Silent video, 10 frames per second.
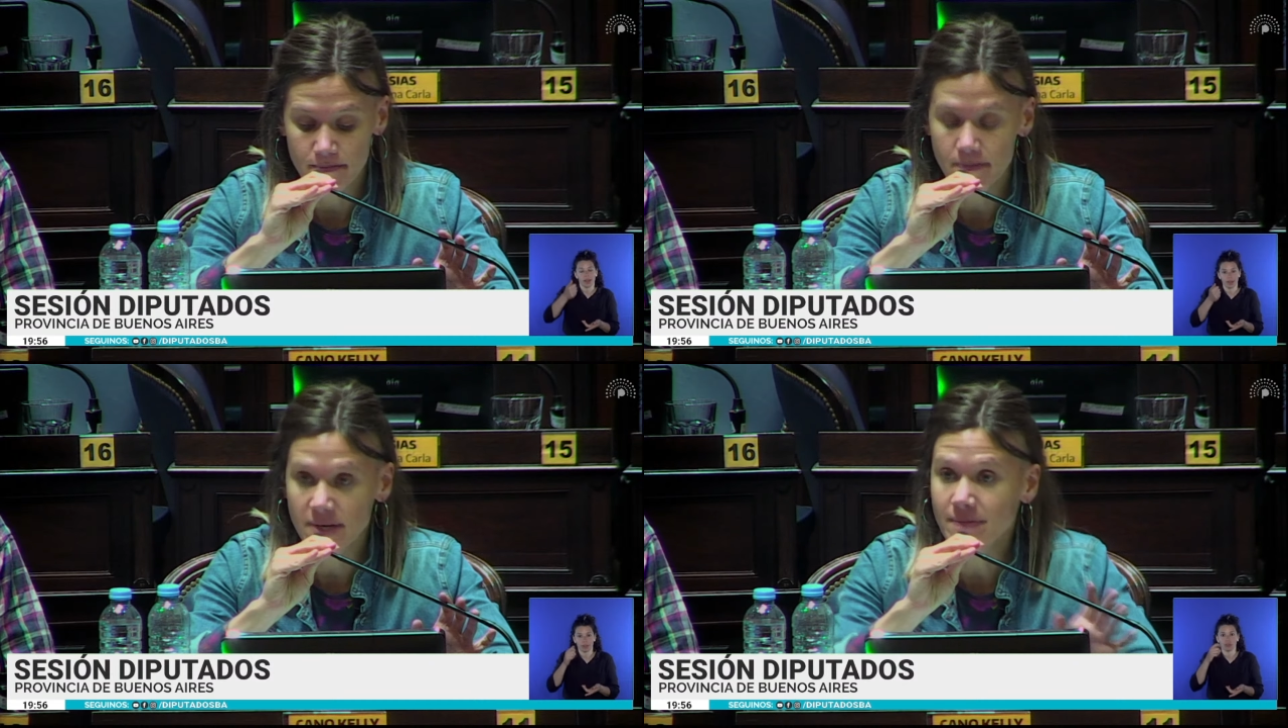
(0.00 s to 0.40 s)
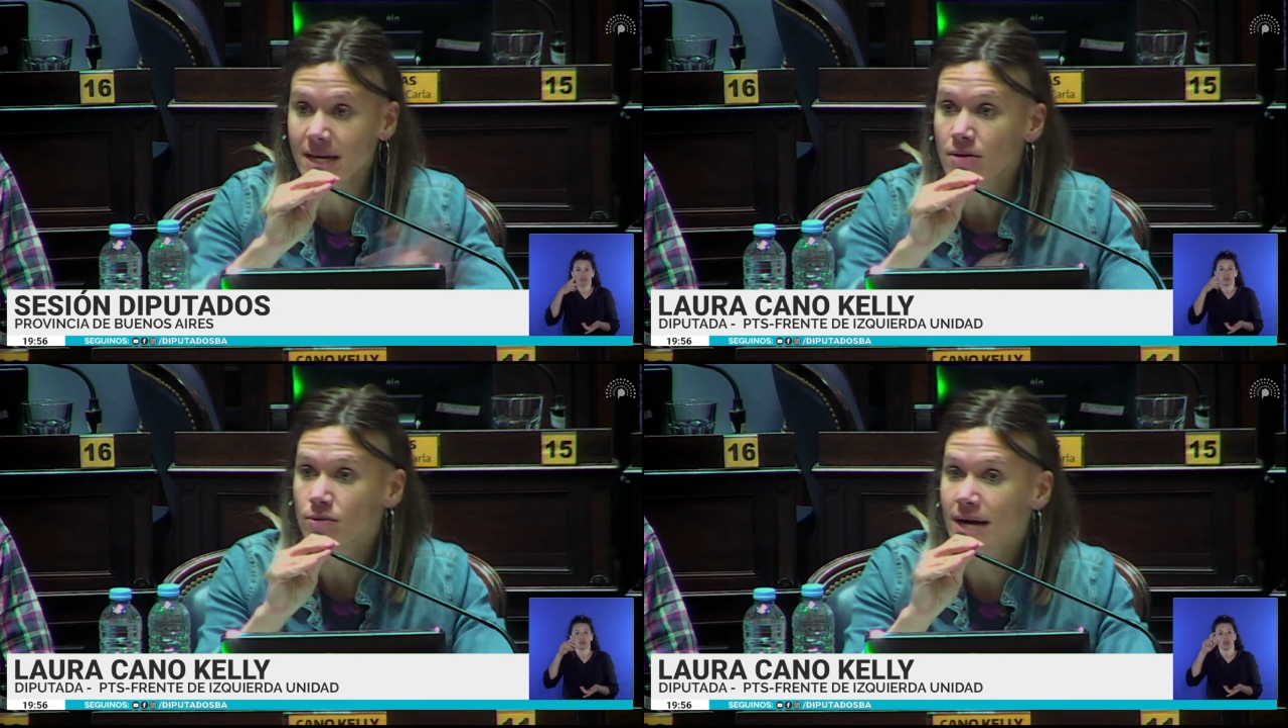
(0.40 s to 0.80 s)
primer
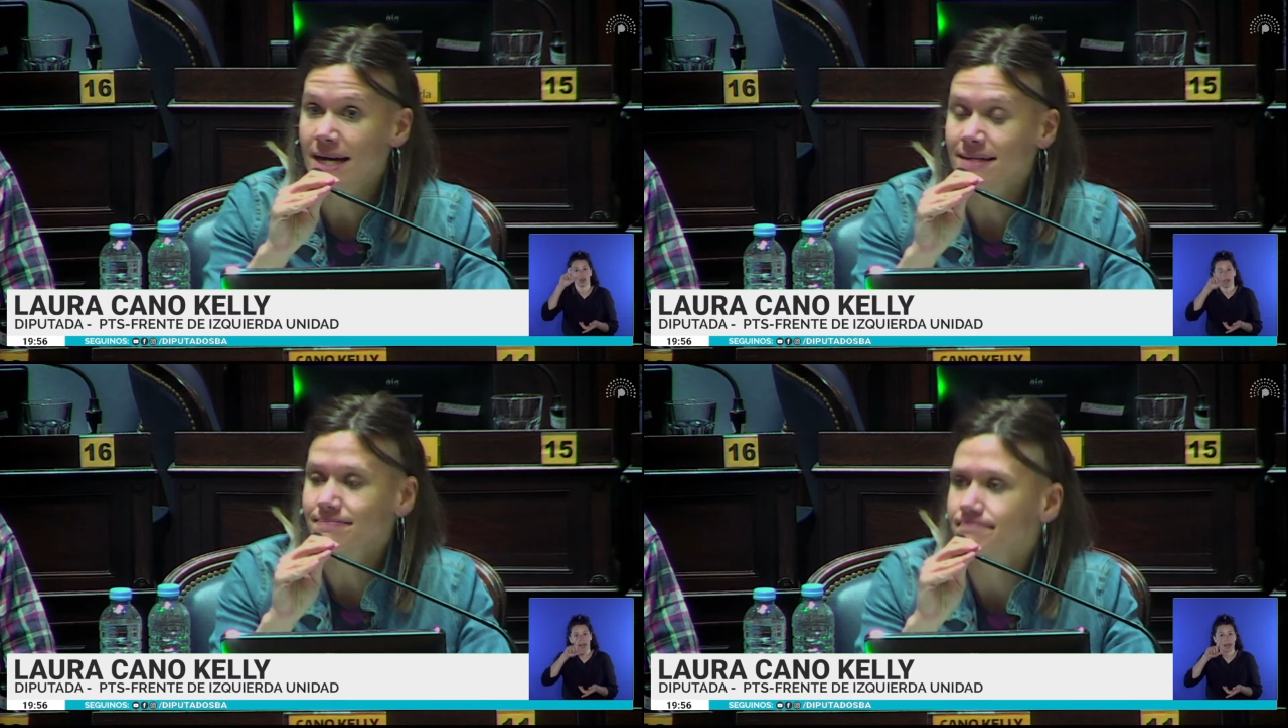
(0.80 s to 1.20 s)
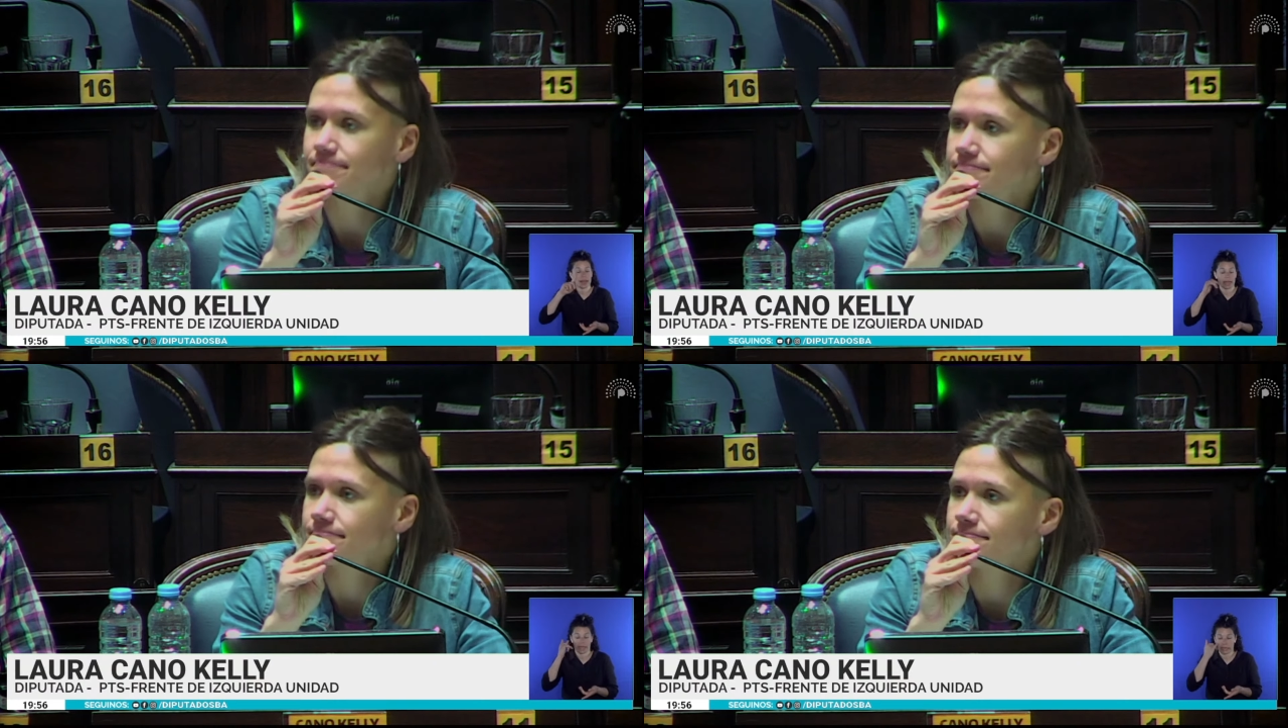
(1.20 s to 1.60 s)
lugar,
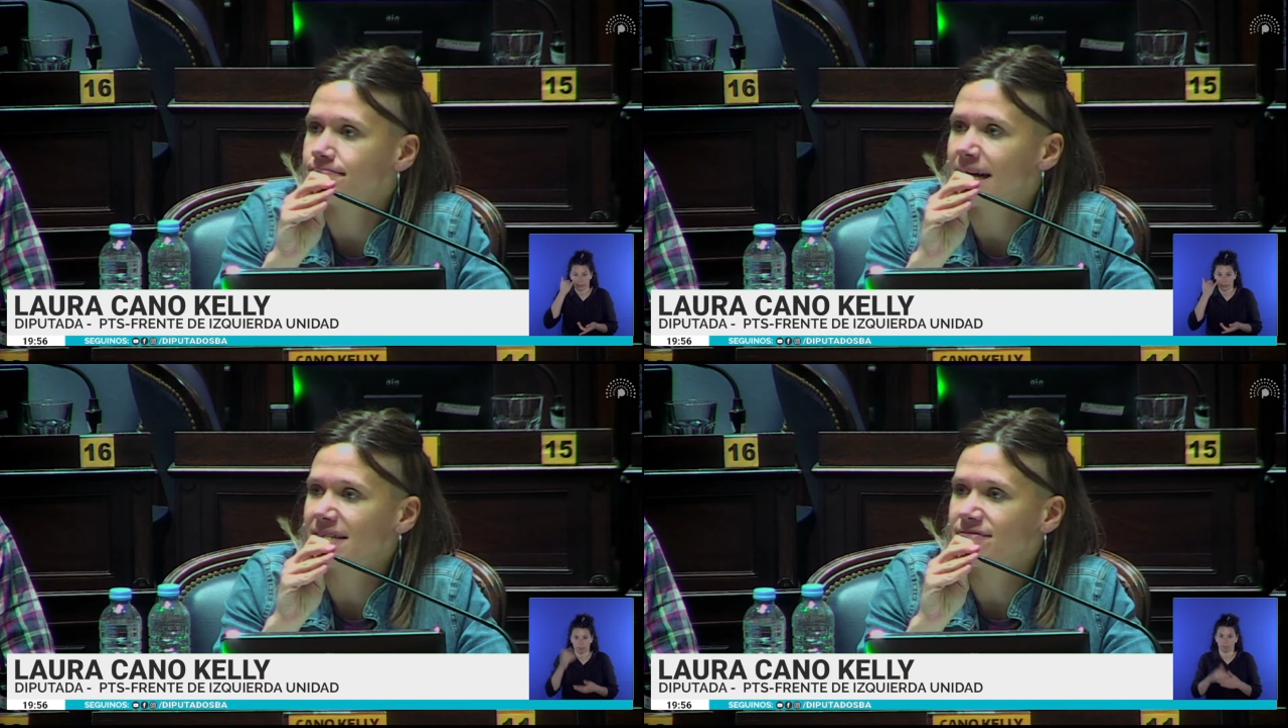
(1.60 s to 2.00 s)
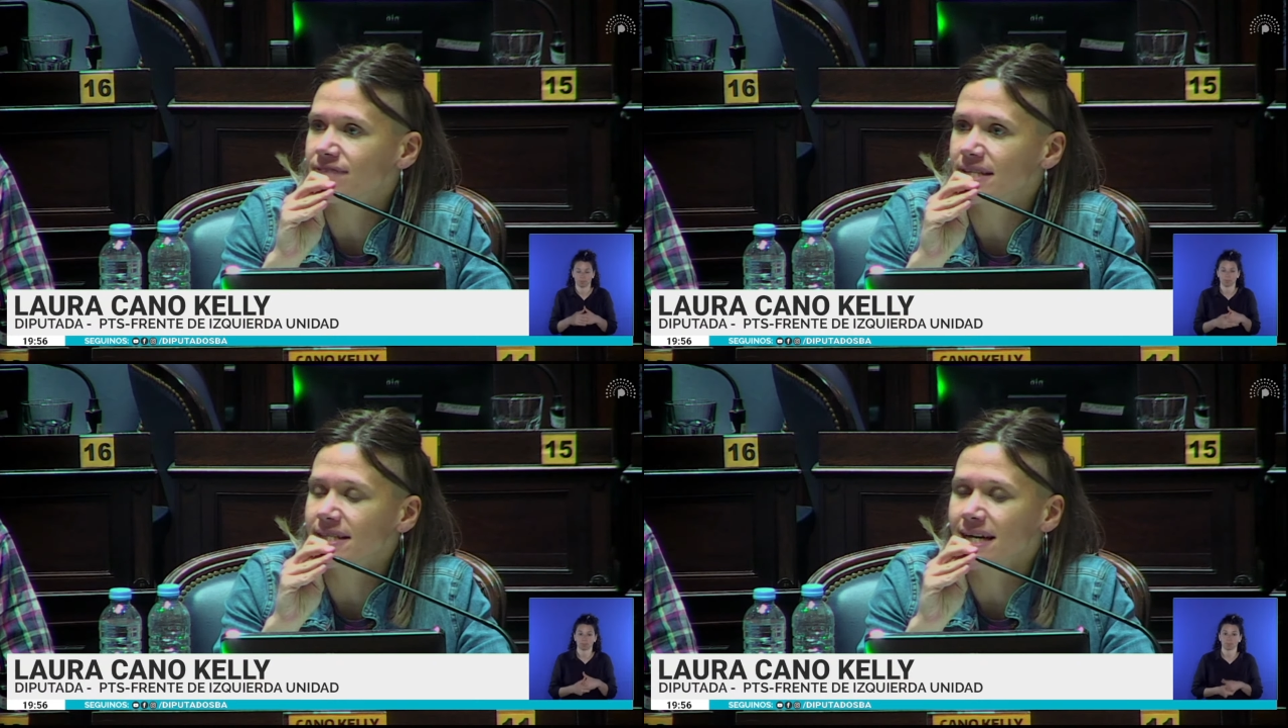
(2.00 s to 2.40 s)

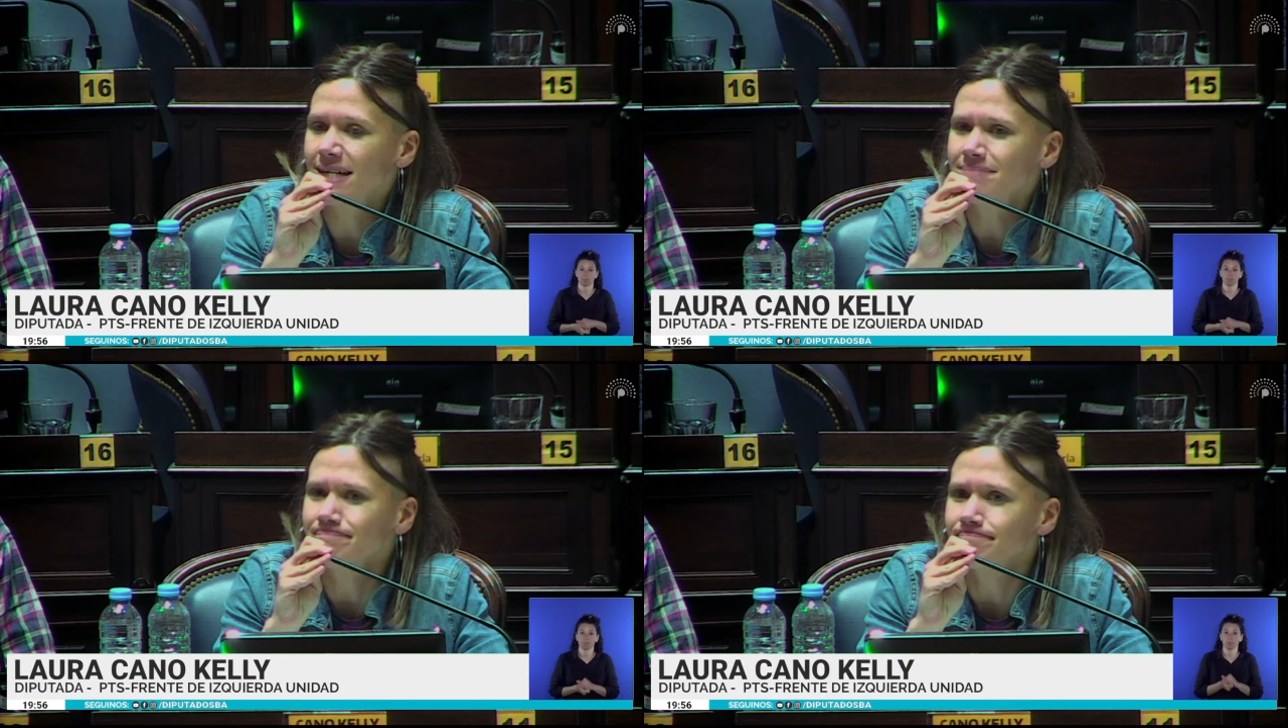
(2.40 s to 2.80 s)
manifestar